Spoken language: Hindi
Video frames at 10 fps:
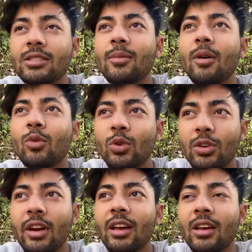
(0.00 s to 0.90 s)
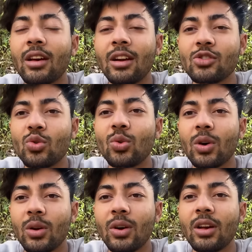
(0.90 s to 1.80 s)
जब आप खुद ट्रैकिंग करना शुरू
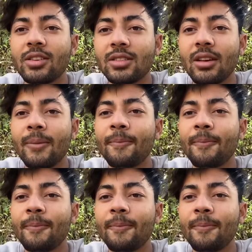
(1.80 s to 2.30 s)
करोगे कहीं से